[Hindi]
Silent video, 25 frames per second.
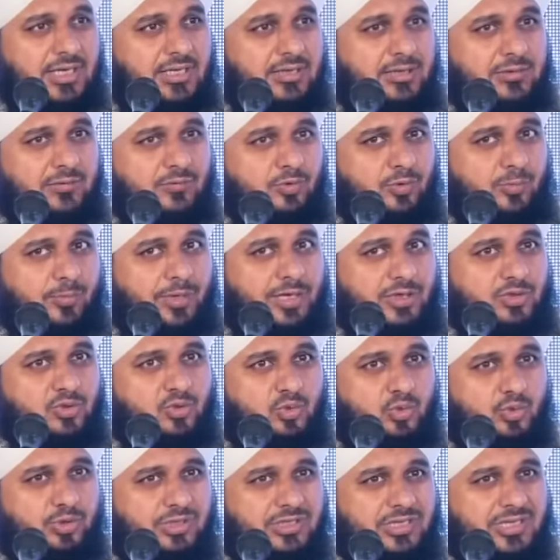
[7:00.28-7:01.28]
हैं तो वो
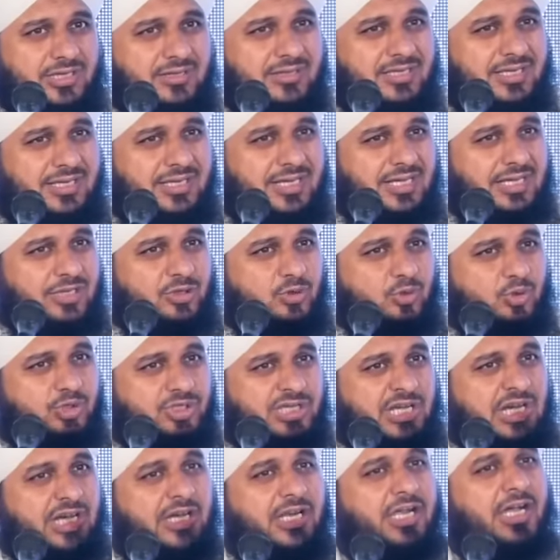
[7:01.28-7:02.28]
महसूस करते हैं कि जो
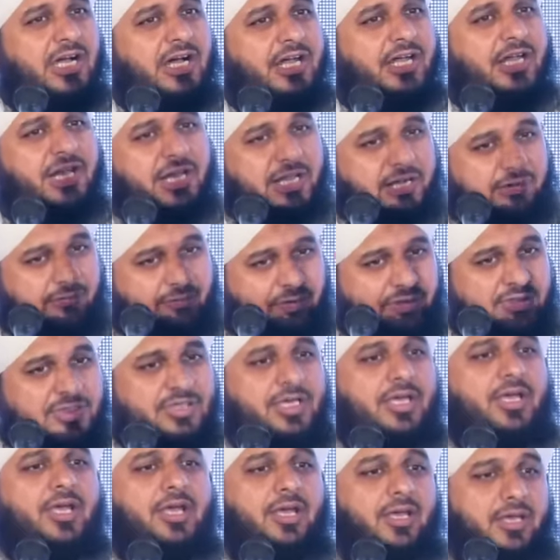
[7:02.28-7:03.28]
जारहाना
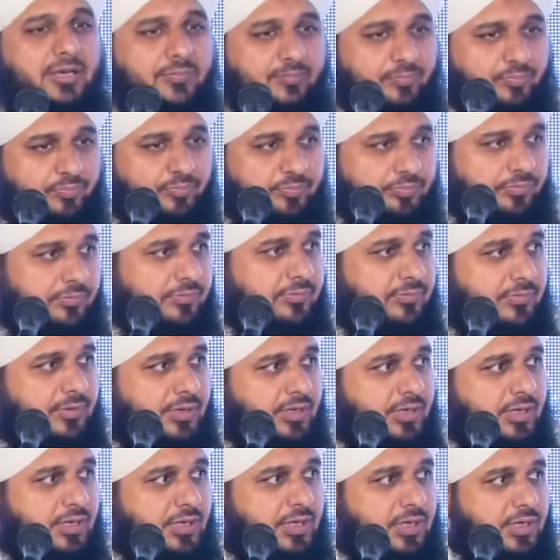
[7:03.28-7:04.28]
रवैये हैं
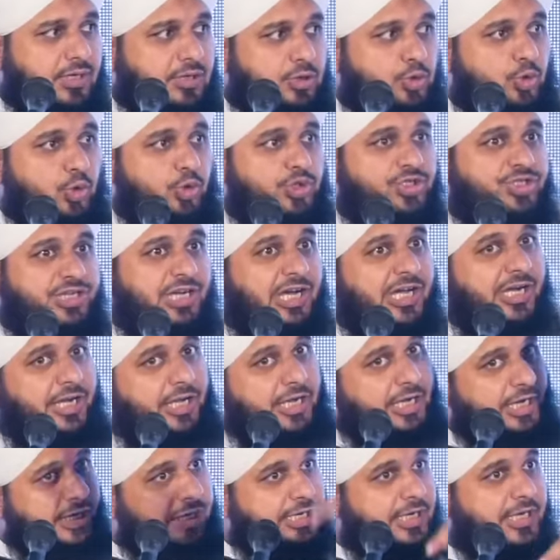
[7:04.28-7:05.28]
जो
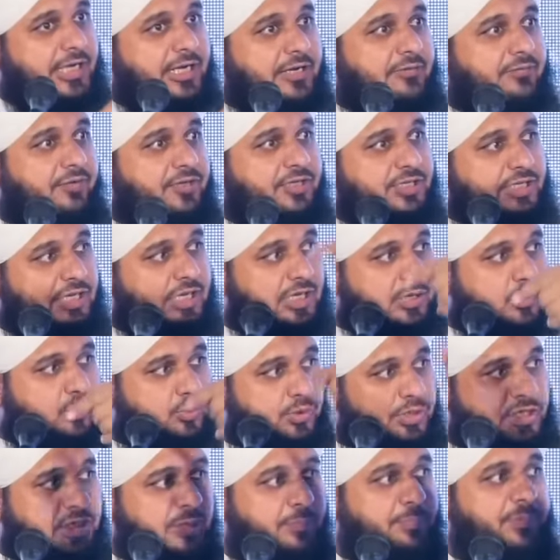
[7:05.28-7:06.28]
जारहाना रवैये हैं
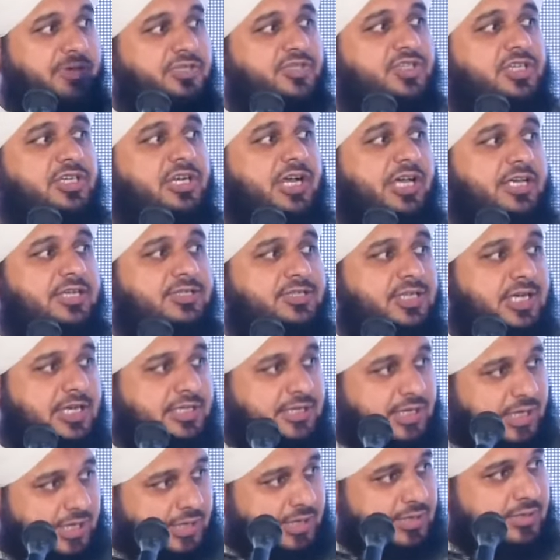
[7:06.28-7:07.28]
उनकी पजीराई
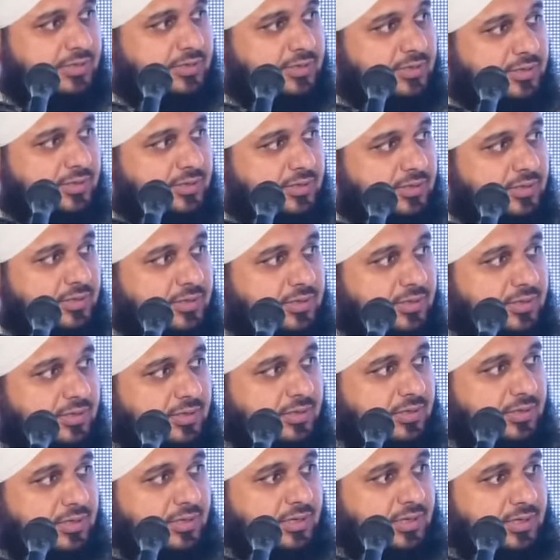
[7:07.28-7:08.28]
ज़्यादा है
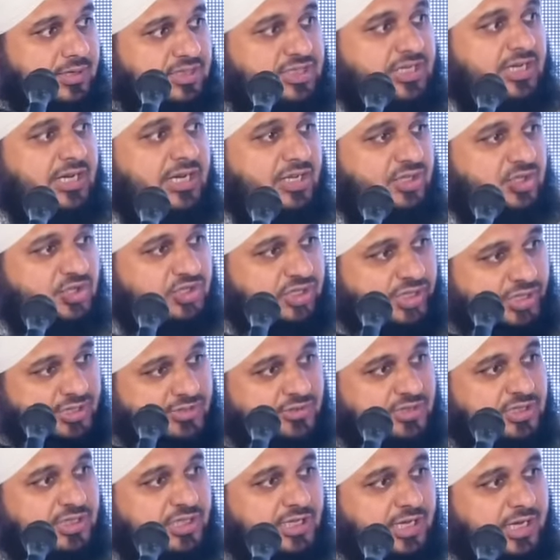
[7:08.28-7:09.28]
जहाँ
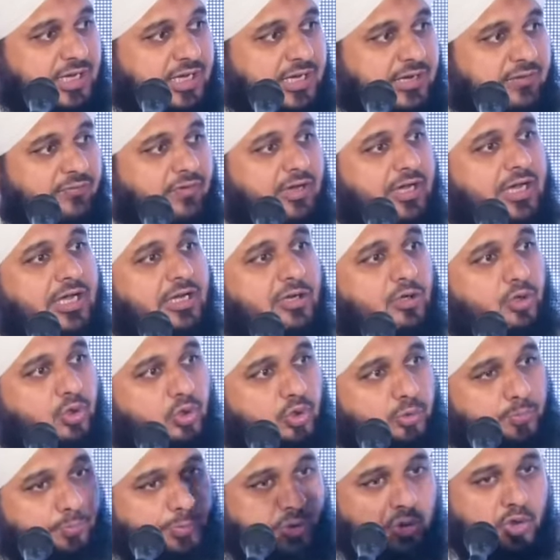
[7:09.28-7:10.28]
सख्तियाँ हैं वहाँ
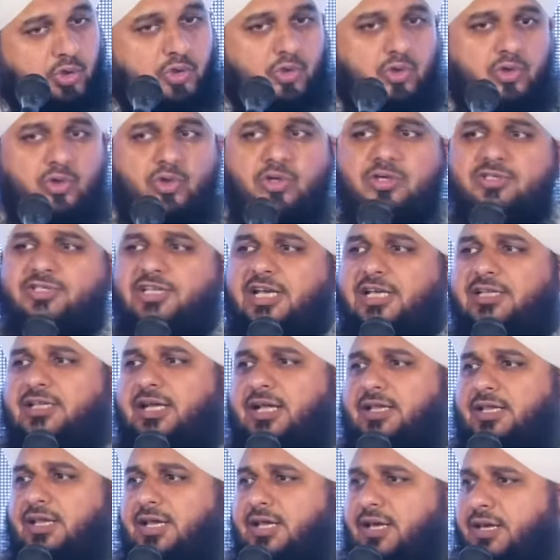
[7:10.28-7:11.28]
लोग प्रोटोकॉल
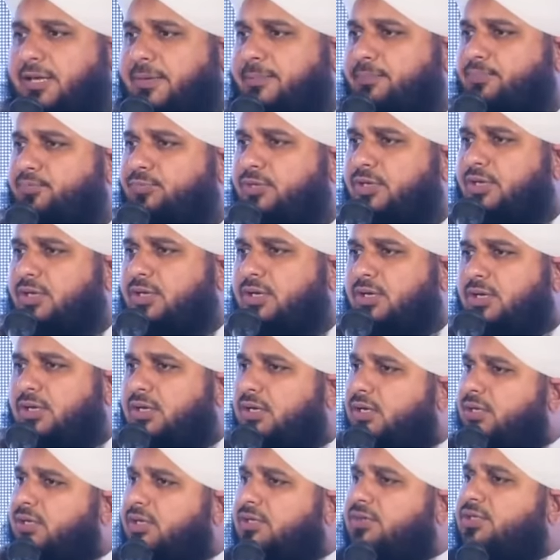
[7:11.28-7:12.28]
ज़्यादा दे रहे हैं
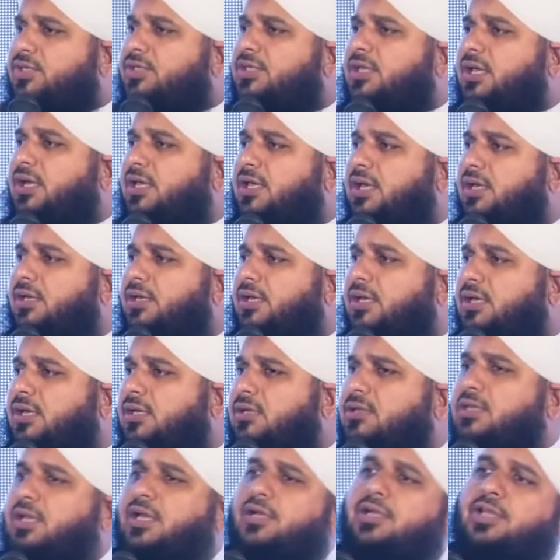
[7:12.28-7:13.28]
नतीजा क्या
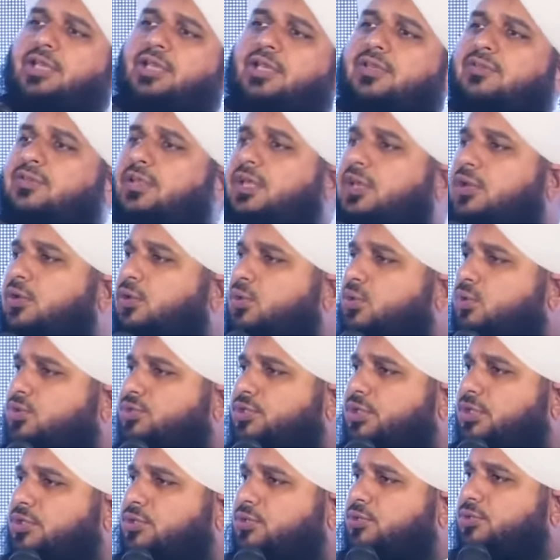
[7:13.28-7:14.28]
निकलता है ढेर सारे लोग
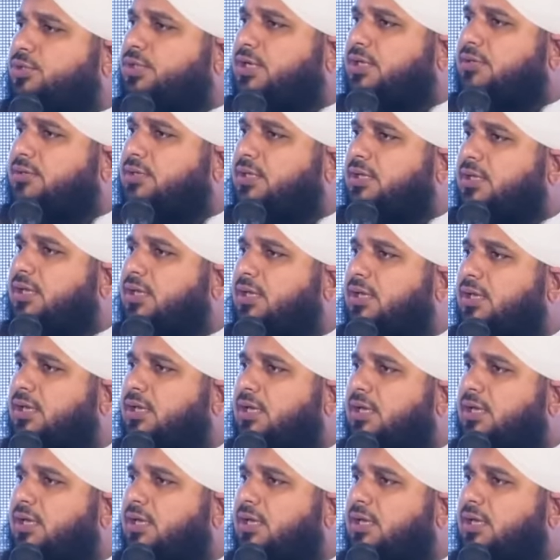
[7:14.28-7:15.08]
सख्त हो जाते हैं